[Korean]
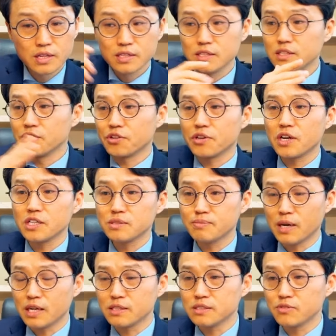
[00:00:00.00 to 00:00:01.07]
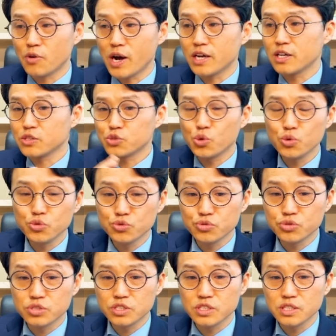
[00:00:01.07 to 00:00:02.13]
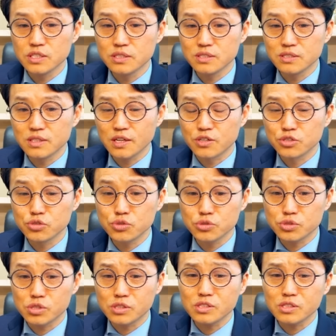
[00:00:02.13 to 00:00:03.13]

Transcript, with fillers: 이 여러 가지 많은 왕의 소유들이 있는데 그 중에서